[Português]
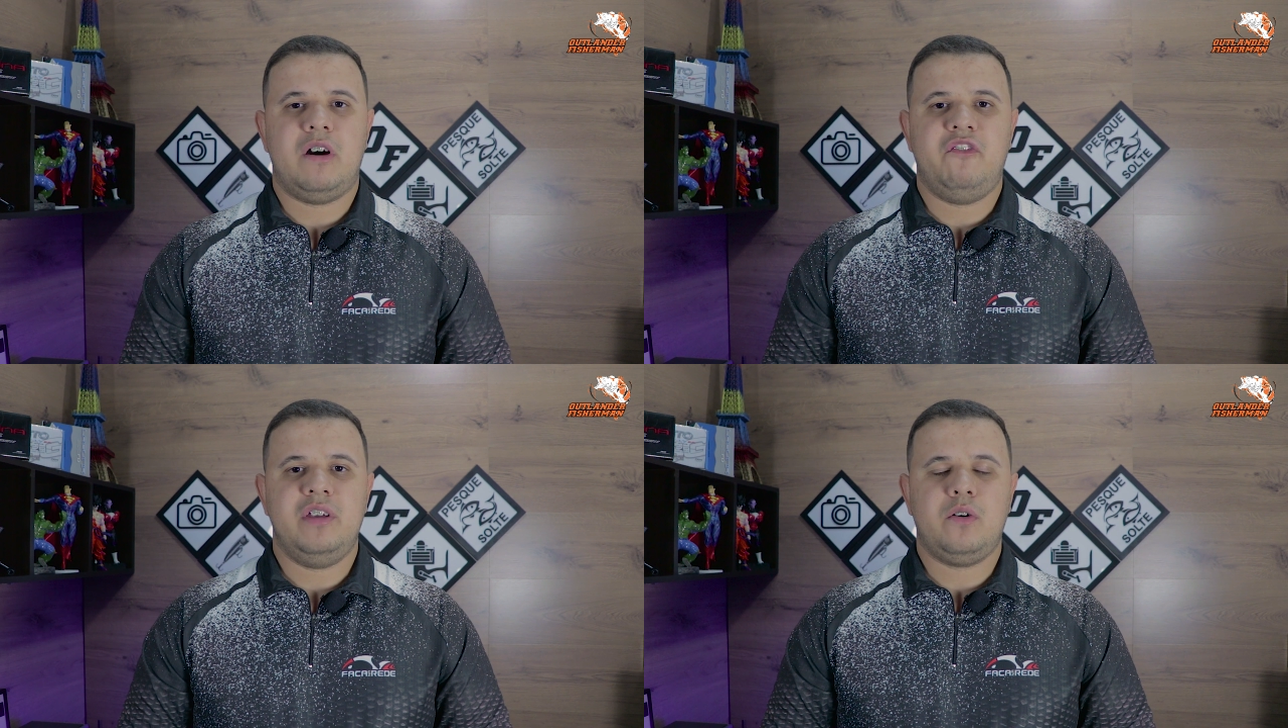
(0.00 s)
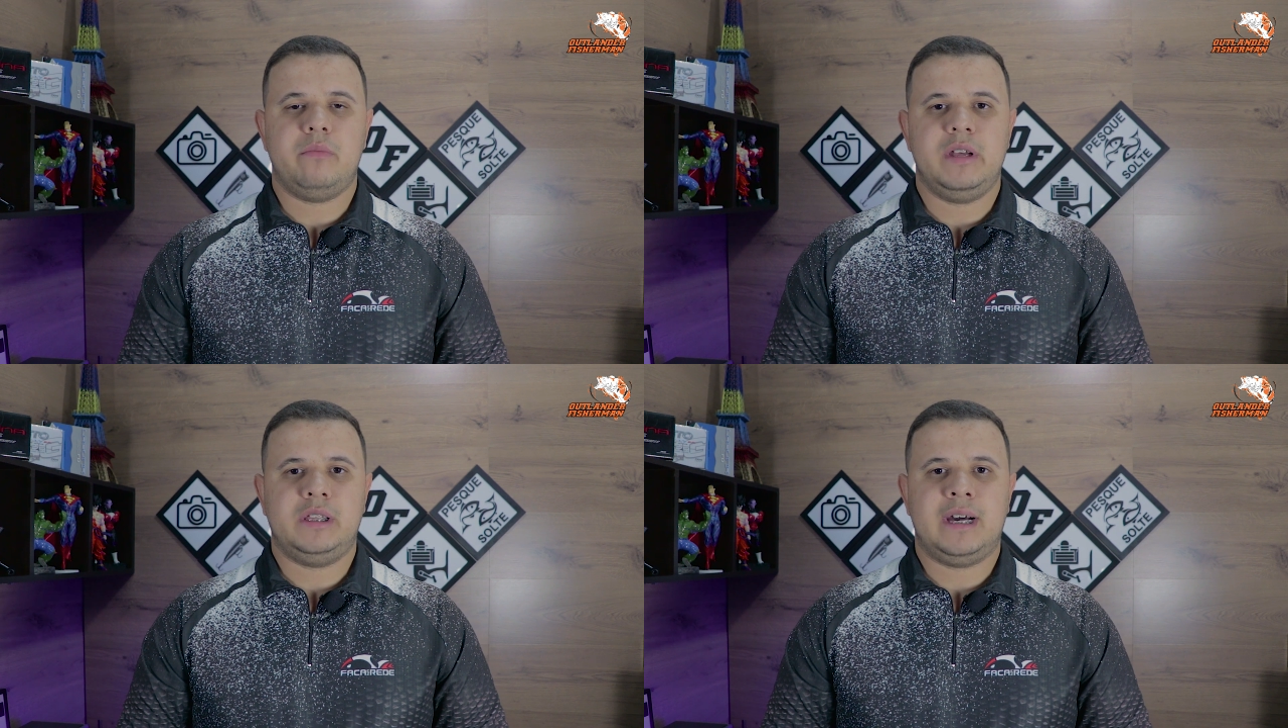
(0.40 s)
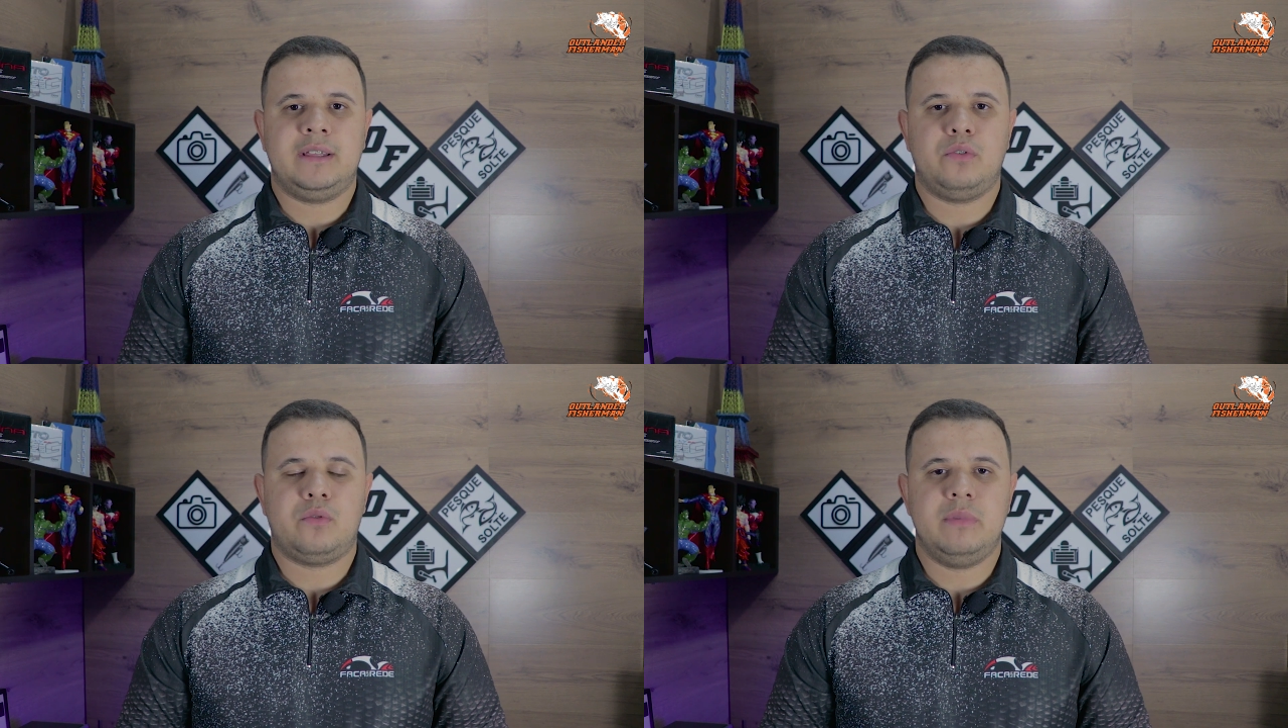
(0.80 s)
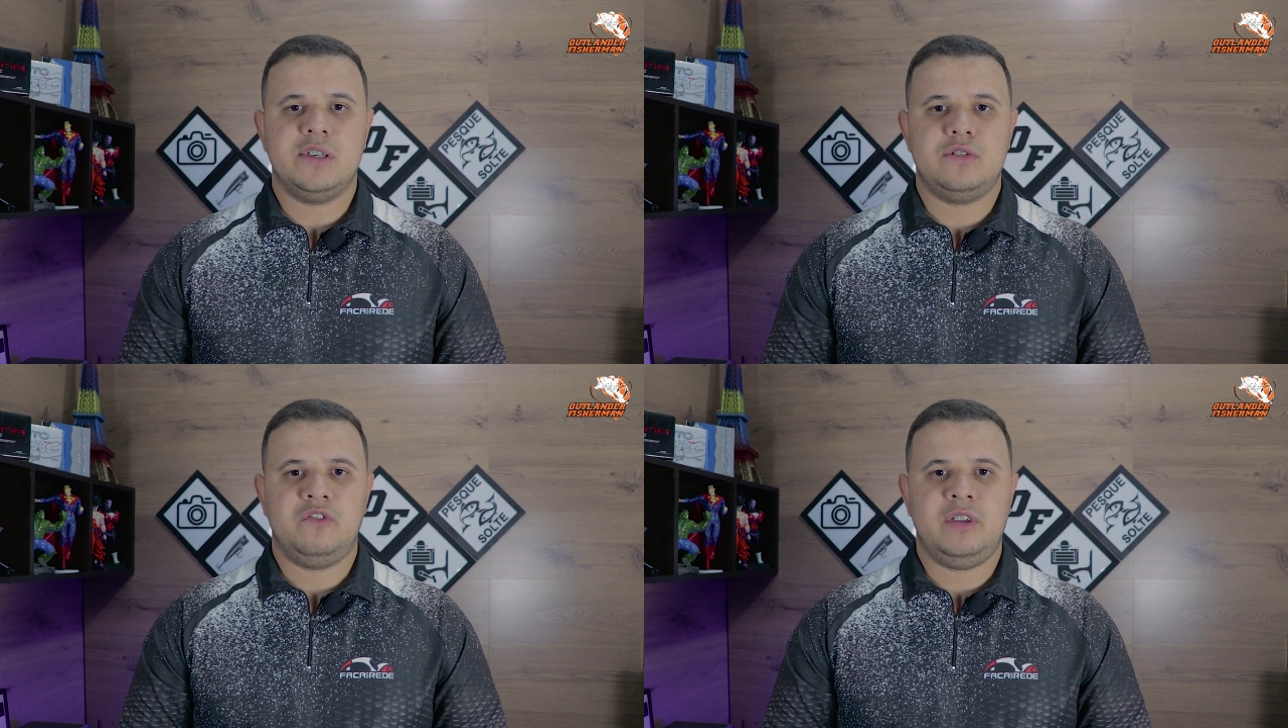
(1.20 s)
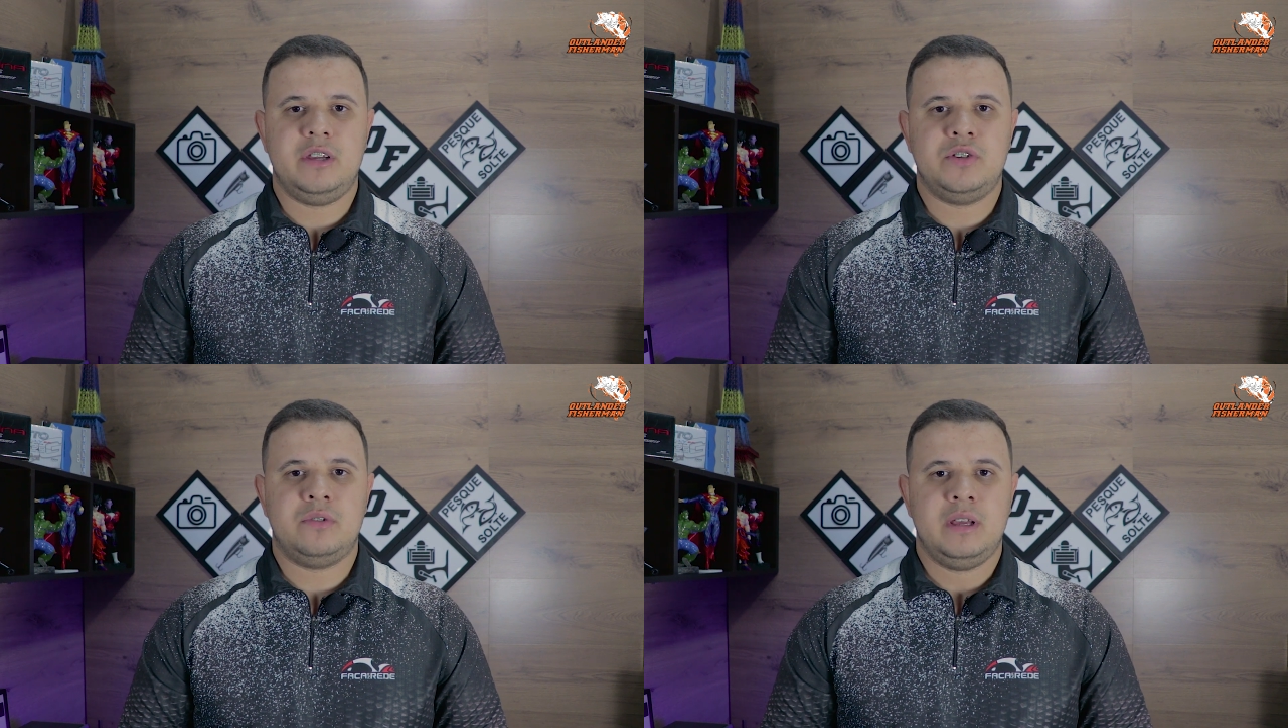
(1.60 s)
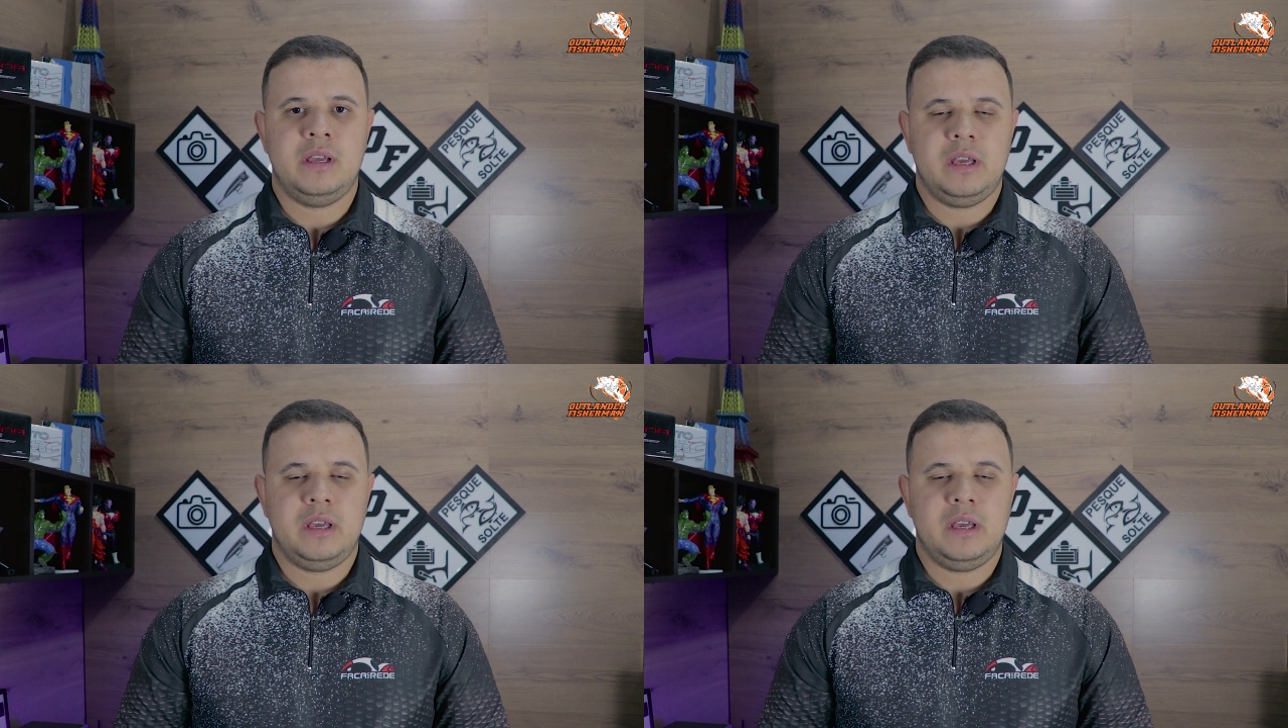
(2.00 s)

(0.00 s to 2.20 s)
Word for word: Eu havia comentado no começo do vídeo